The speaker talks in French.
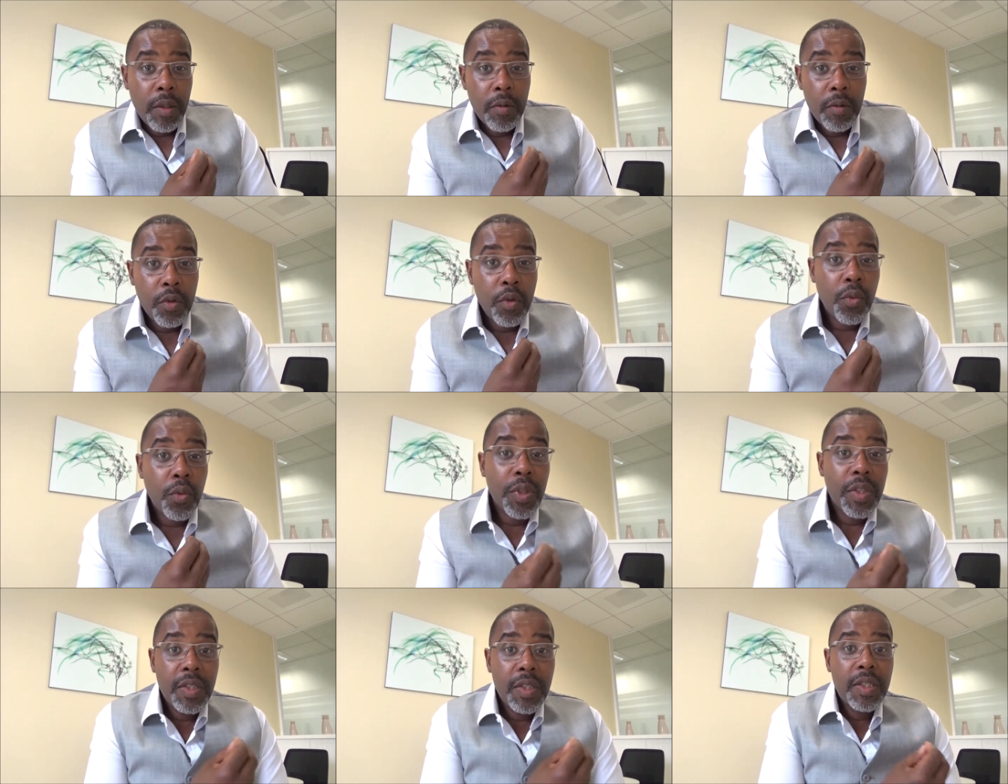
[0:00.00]

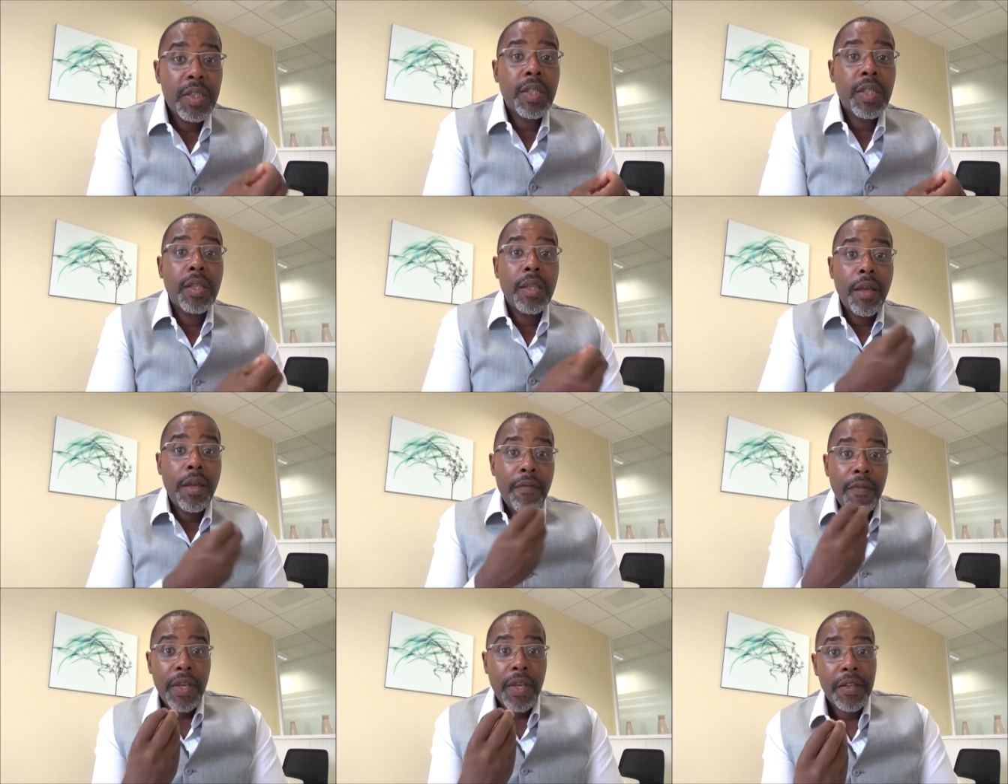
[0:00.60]
Donc, dites
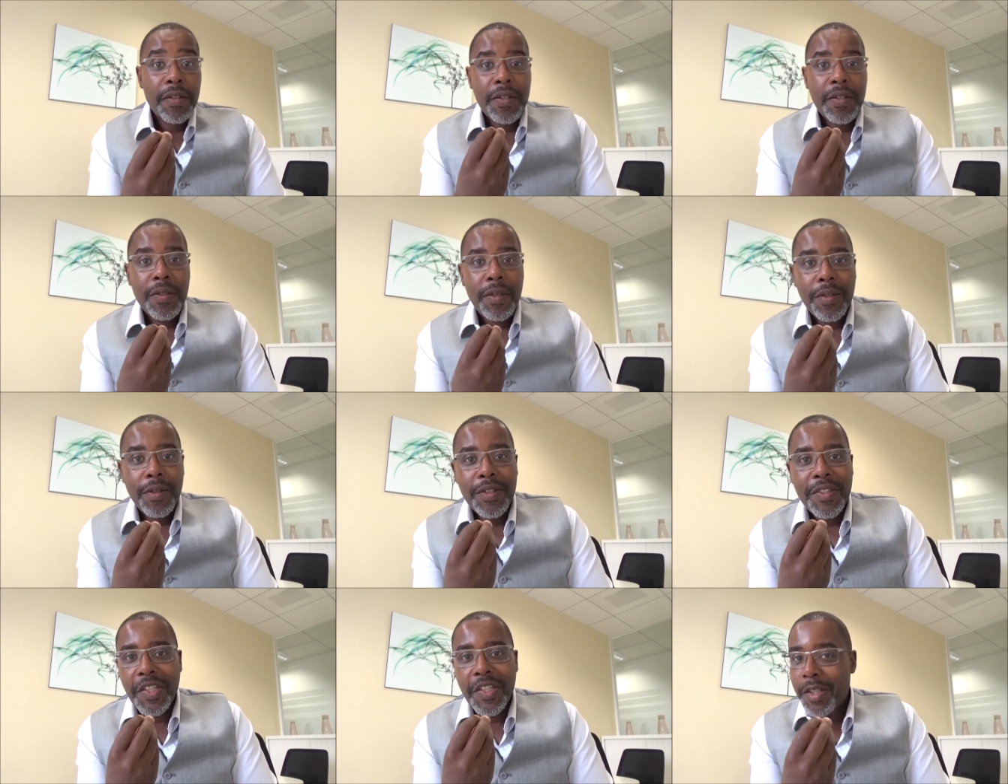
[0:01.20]
l'inverse.
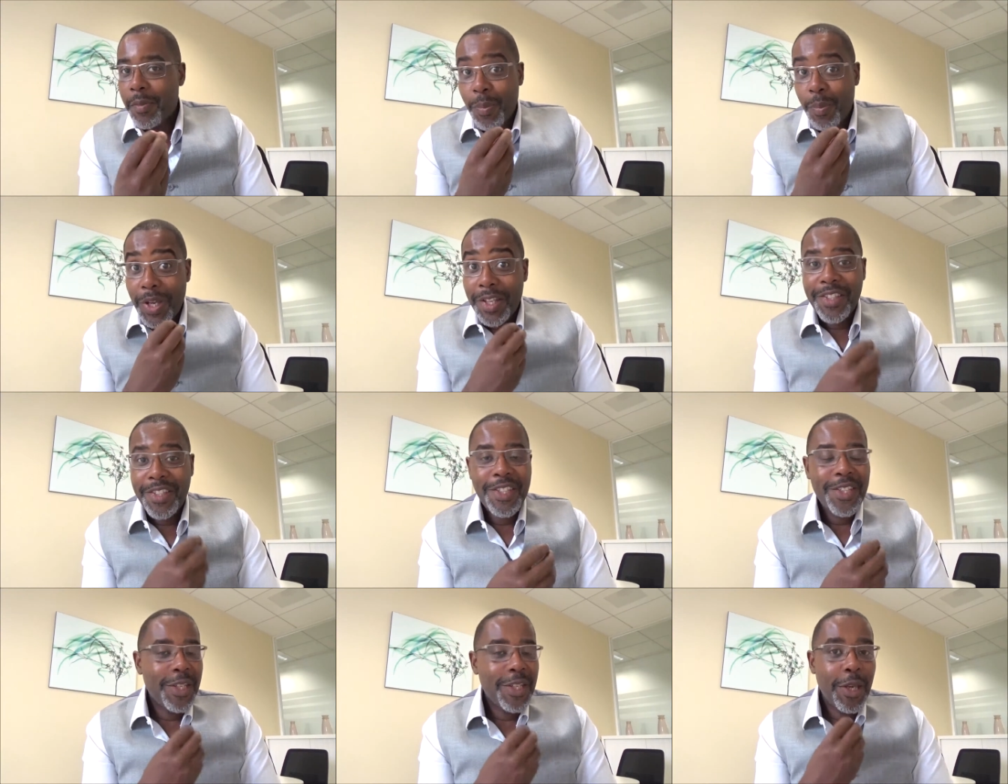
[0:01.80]
Cette
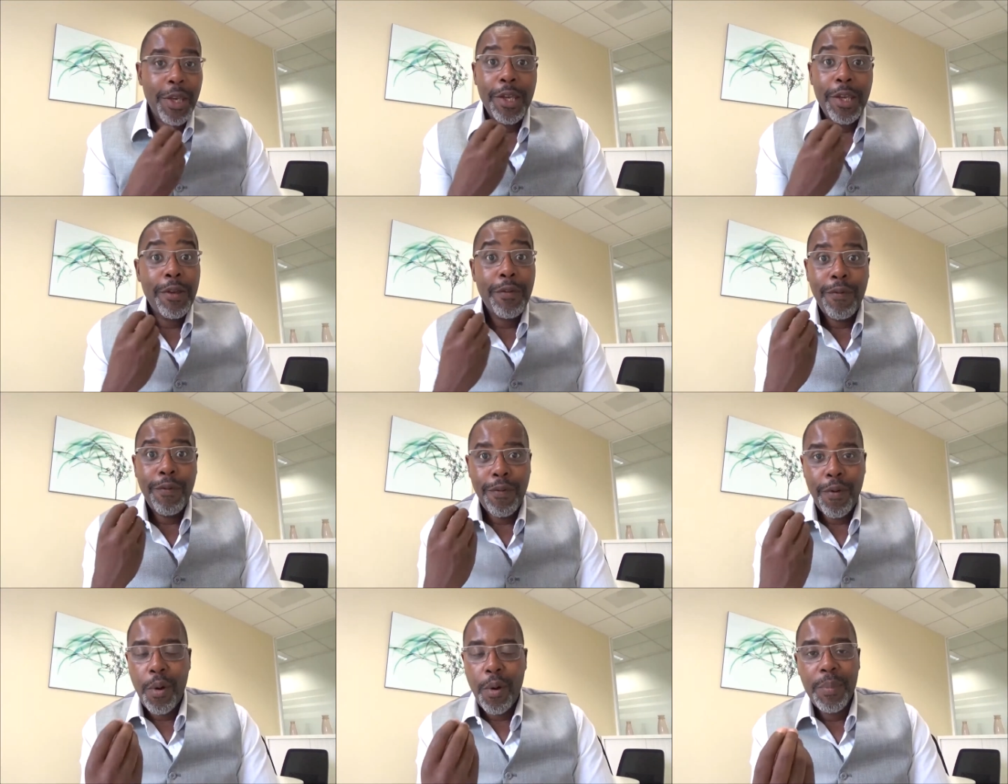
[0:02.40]
pratique est
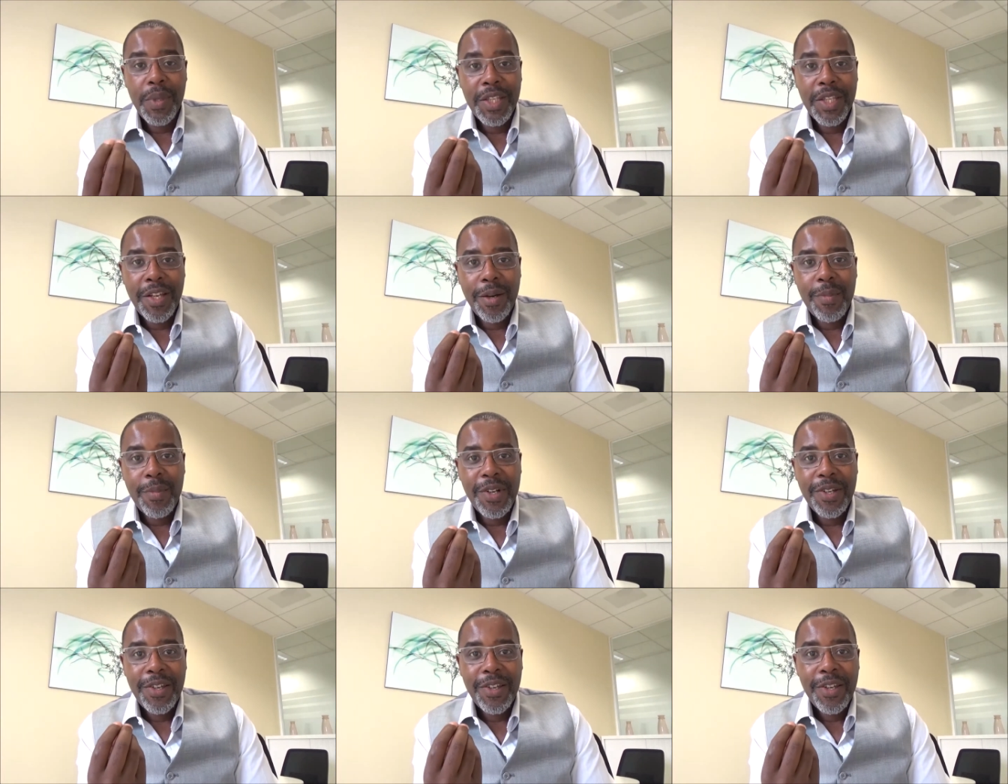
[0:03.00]

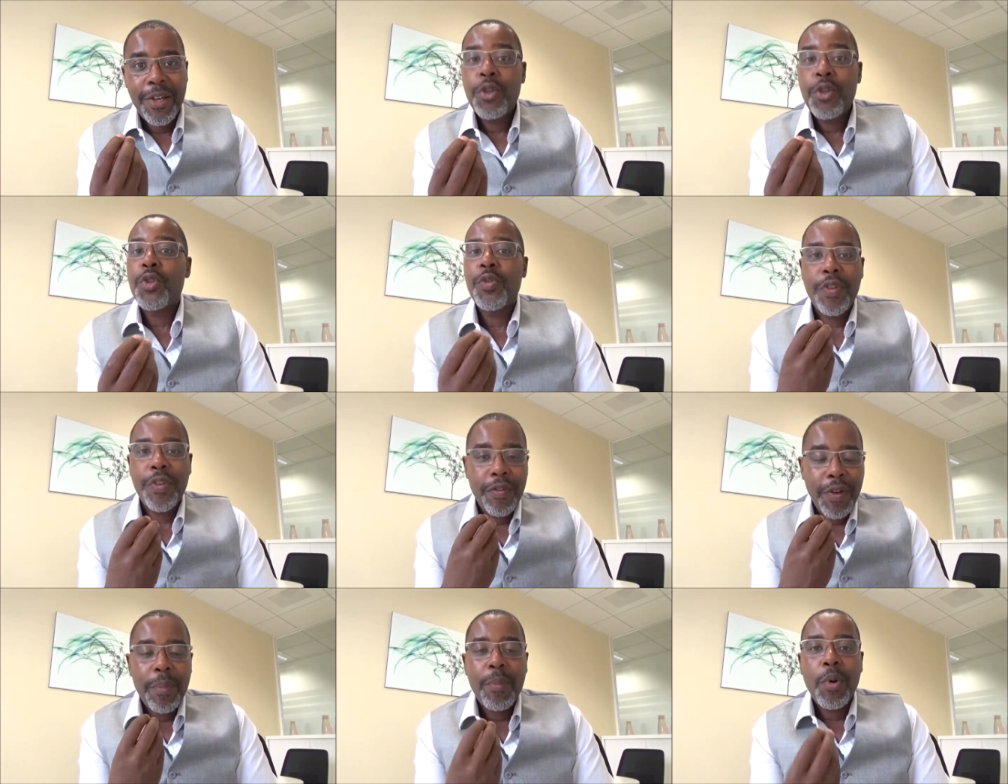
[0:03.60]
formidable. Je
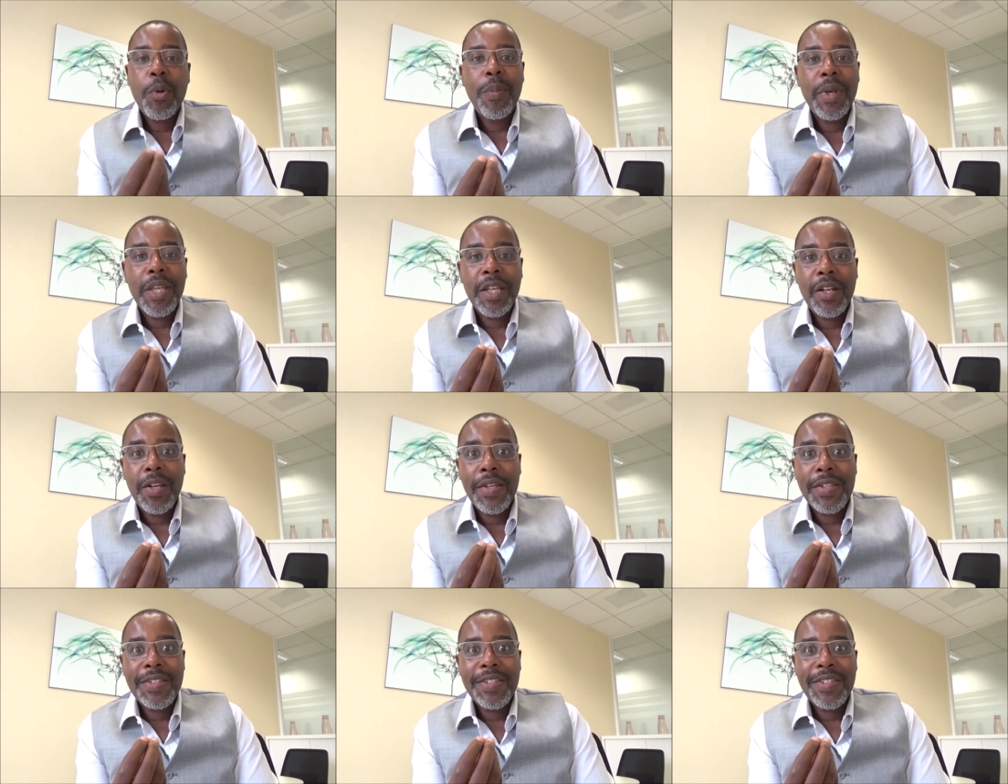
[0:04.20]
vais vraiment
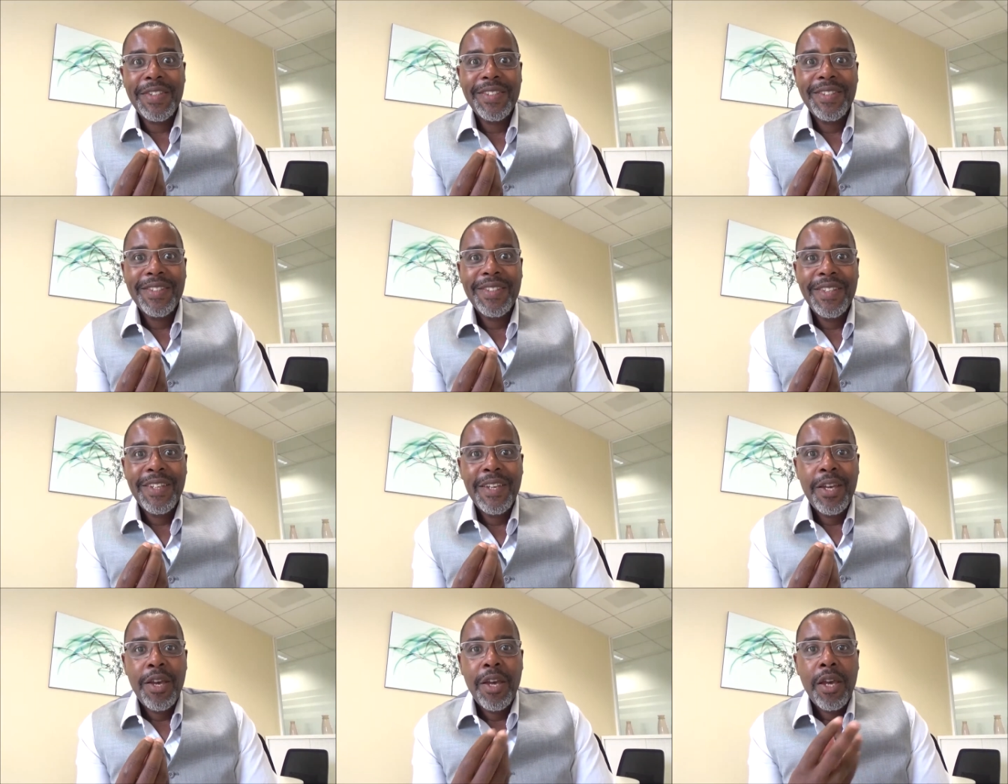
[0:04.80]
m'éclater.
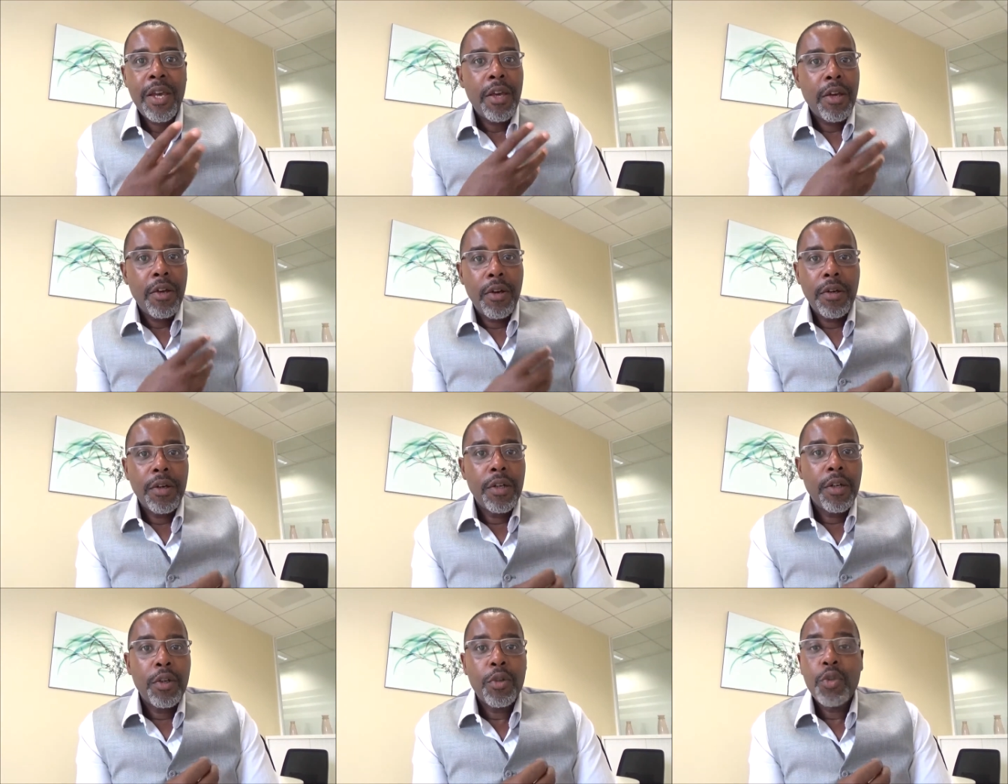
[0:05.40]

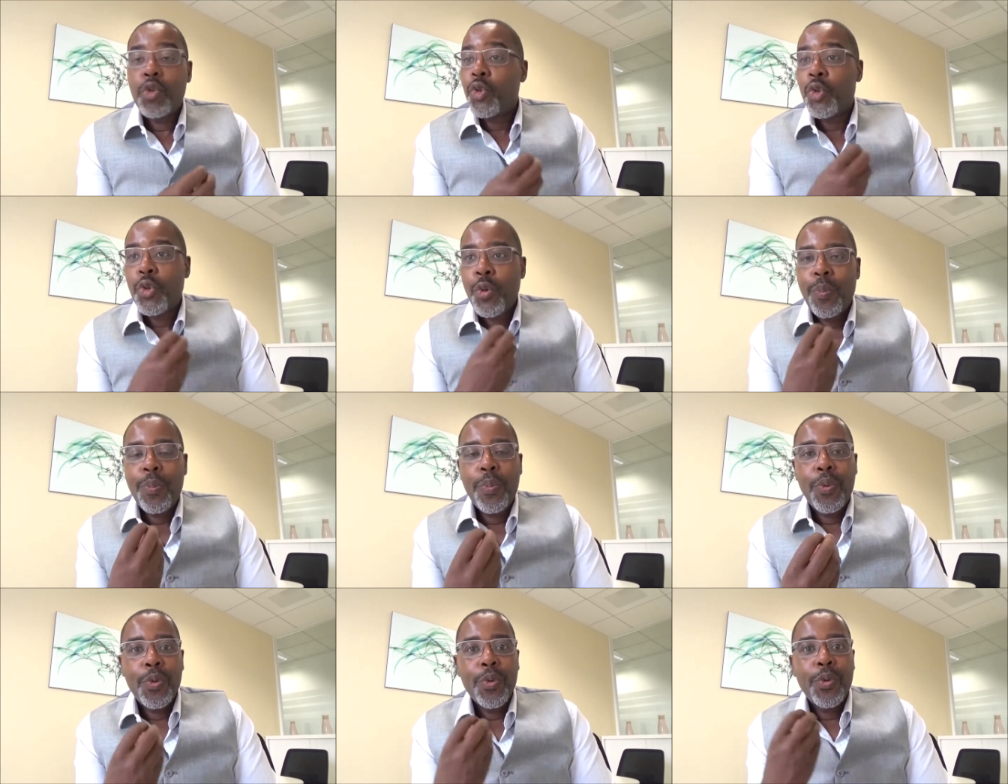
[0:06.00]
Euh, je
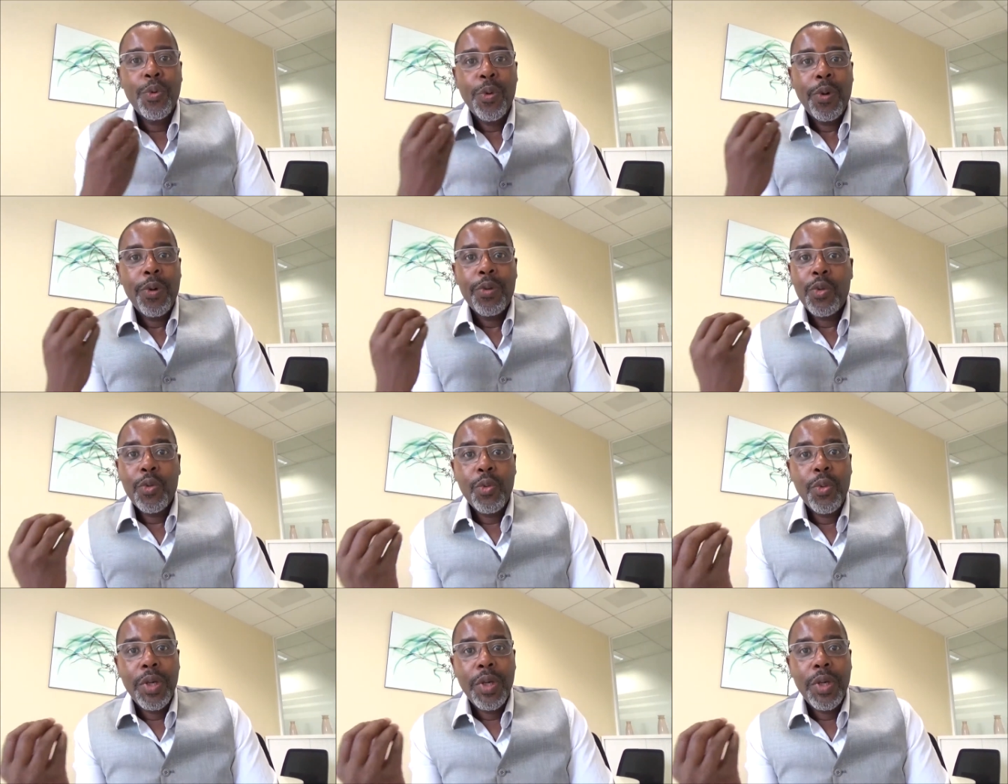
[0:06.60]
peux tout